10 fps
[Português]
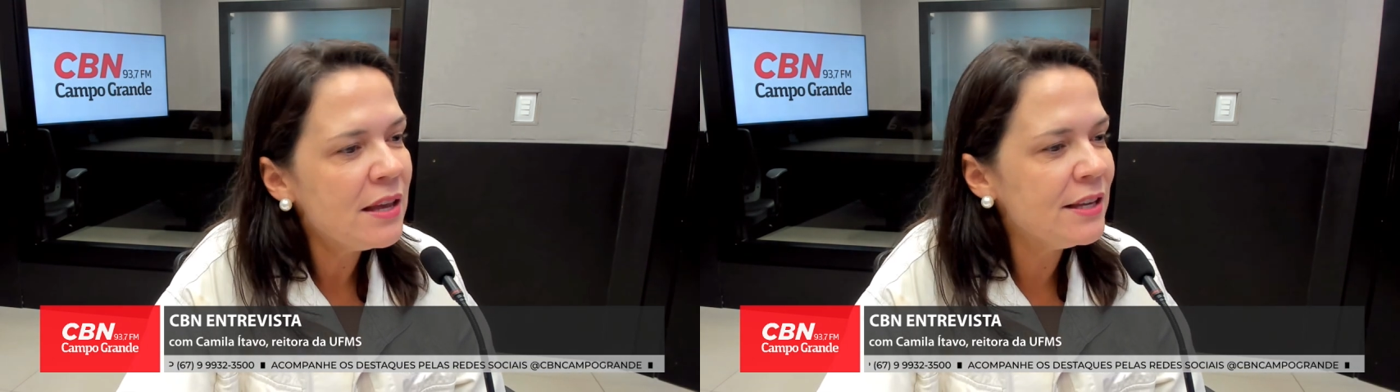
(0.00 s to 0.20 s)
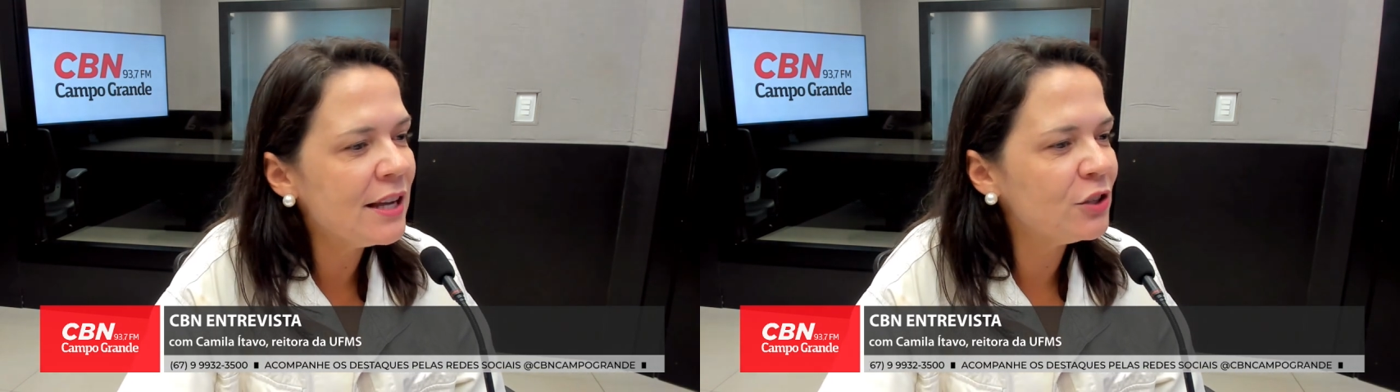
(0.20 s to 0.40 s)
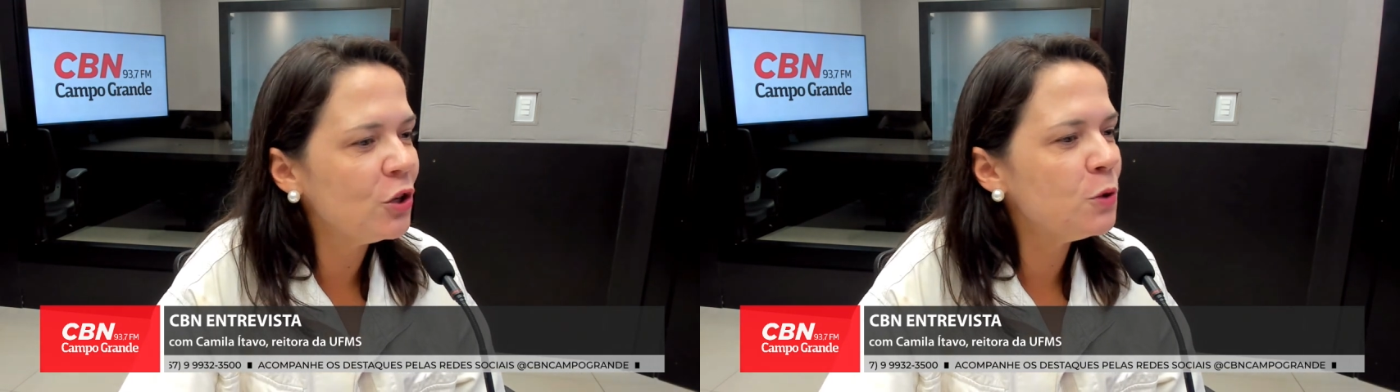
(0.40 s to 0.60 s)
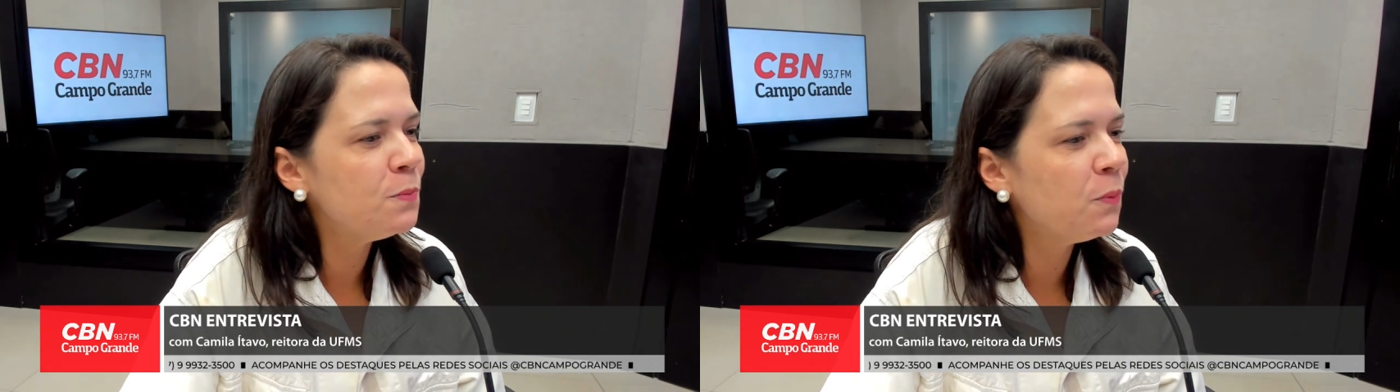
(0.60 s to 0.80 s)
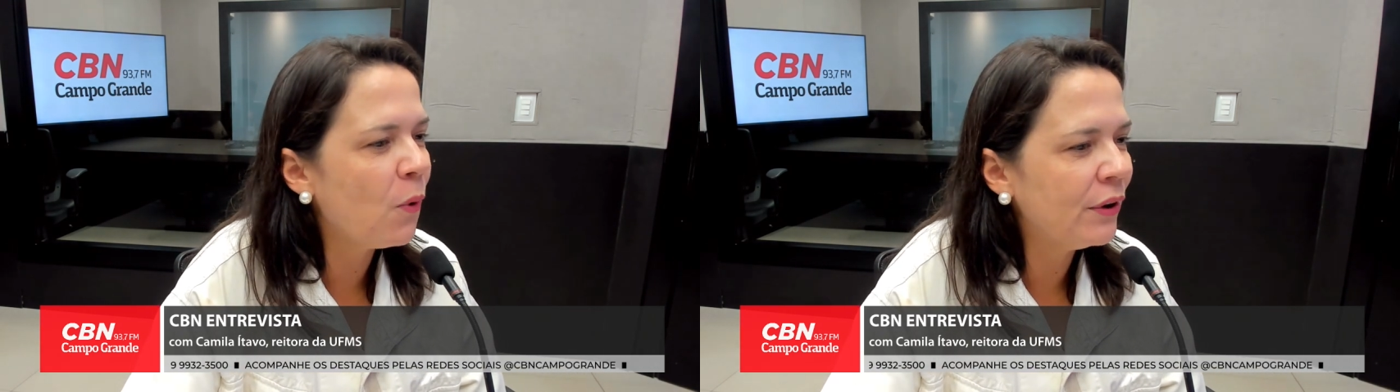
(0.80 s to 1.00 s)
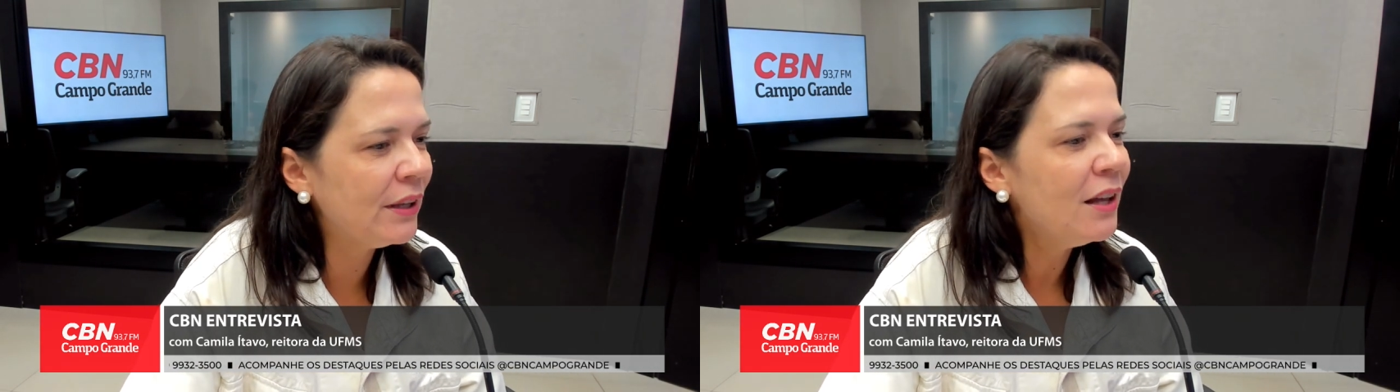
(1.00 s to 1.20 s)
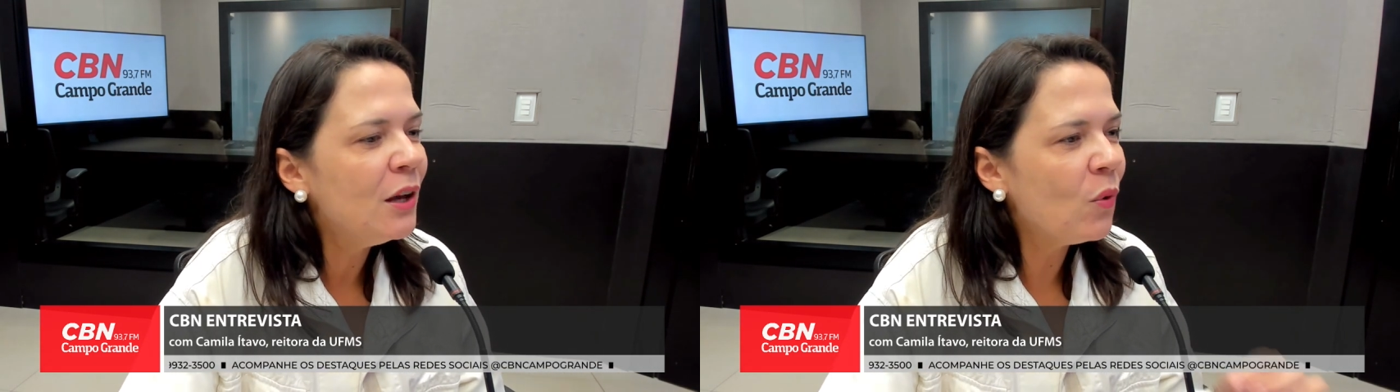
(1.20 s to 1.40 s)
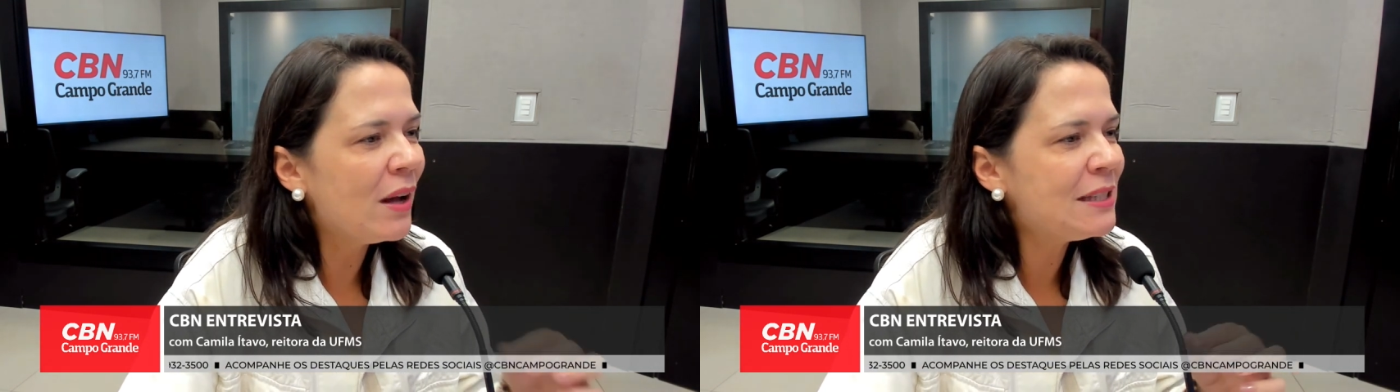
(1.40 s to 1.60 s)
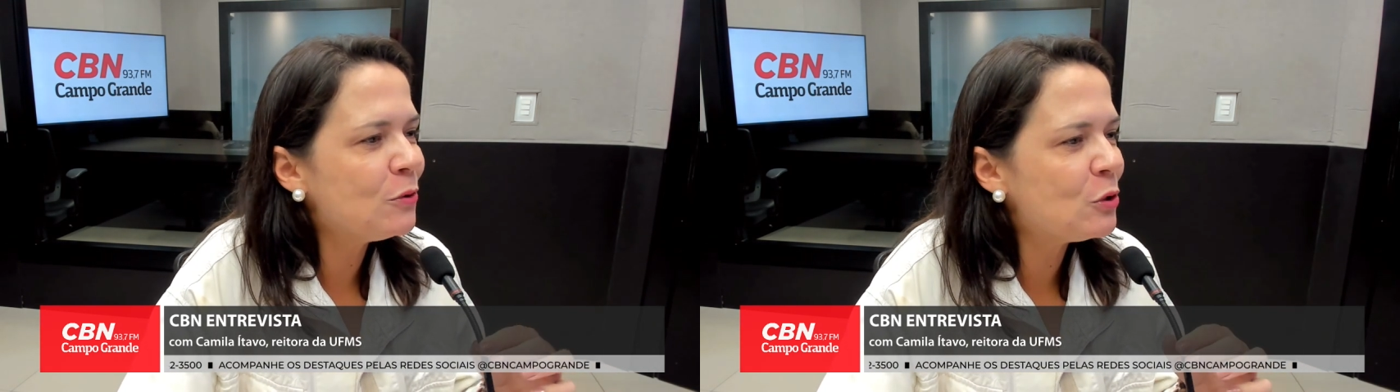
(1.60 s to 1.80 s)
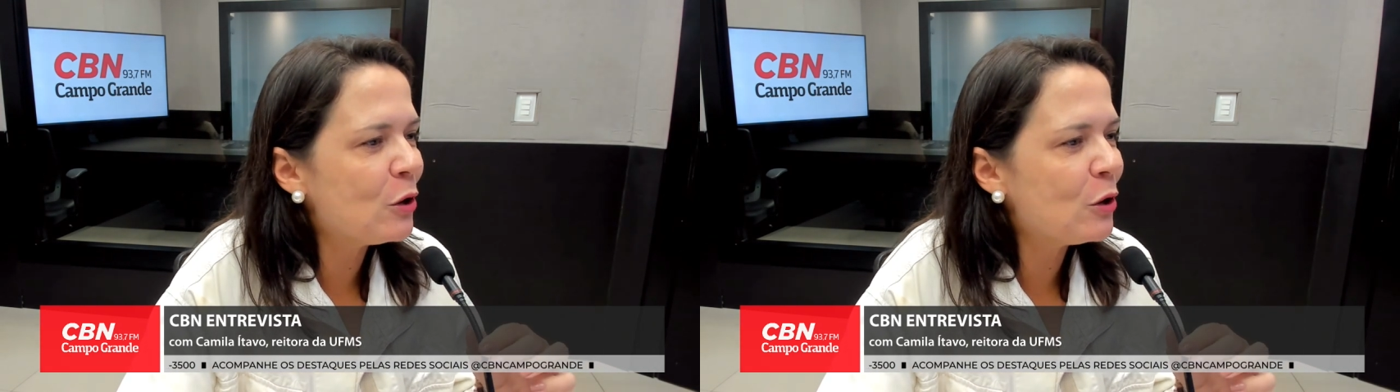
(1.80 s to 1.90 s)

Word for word: em que a gente põe quais são os